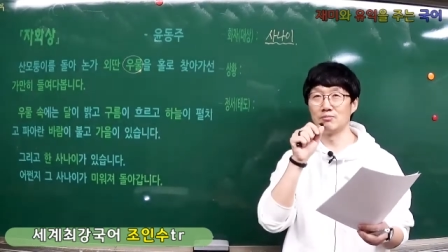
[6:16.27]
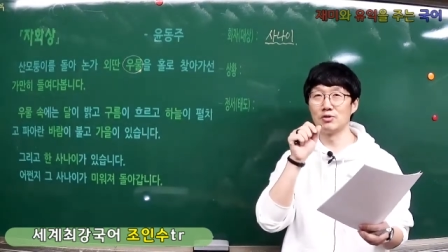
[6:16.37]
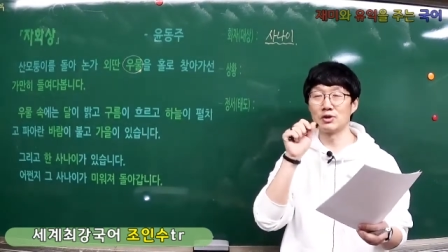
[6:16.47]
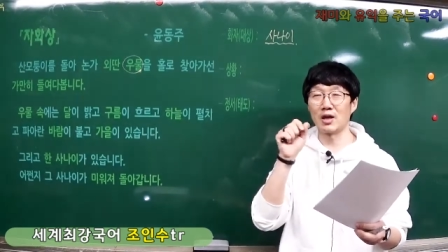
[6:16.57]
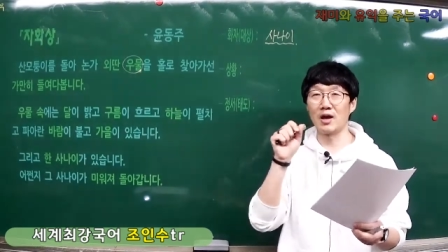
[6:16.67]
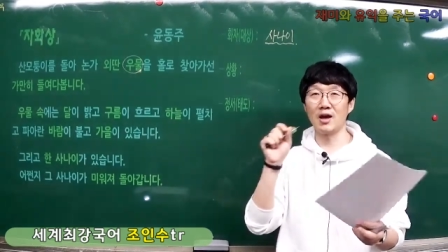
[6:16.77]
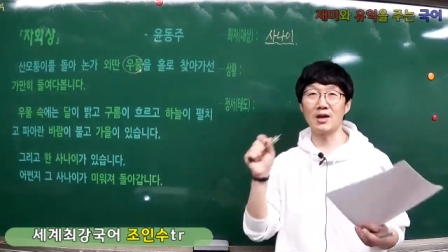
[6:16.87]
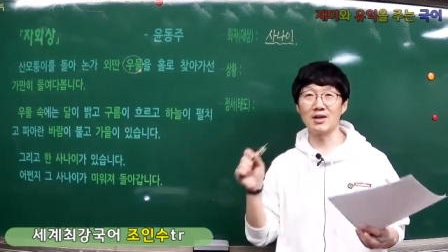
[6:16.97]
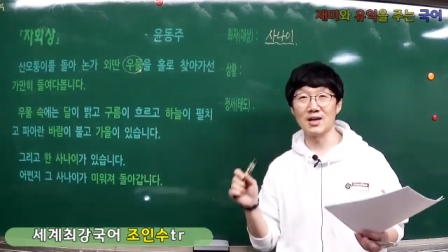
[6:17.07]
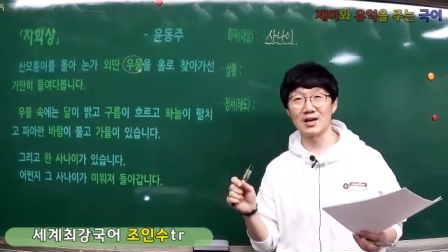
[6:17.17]
문
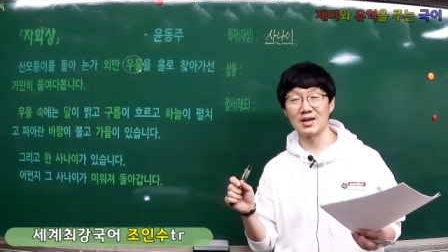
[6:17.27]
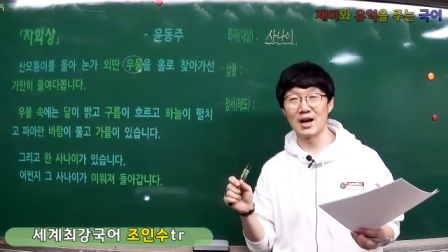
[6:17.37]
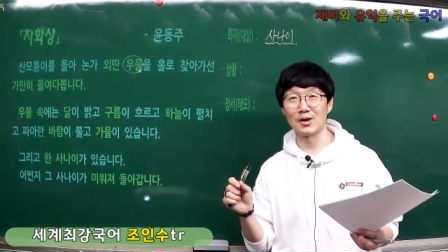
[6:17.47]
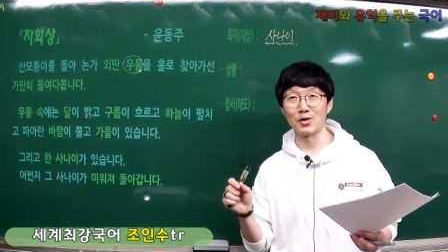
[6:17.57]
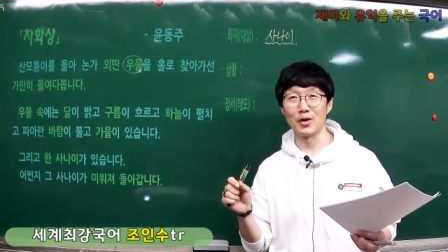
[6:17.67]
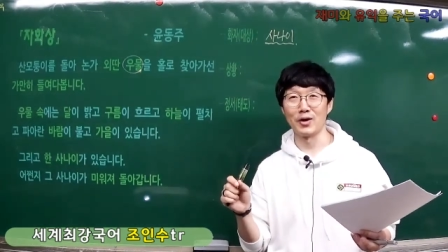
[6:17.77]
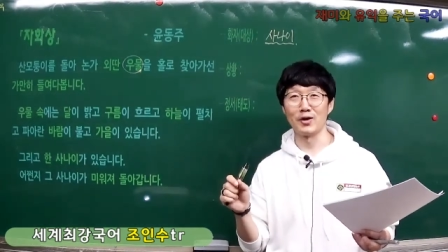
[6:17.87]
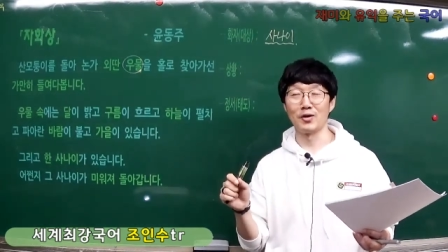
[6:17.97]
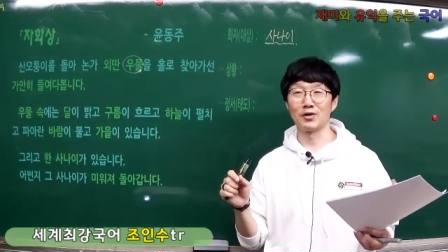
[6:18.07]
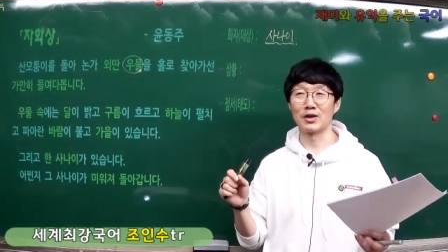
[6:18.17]
개 이야기 알 거예요.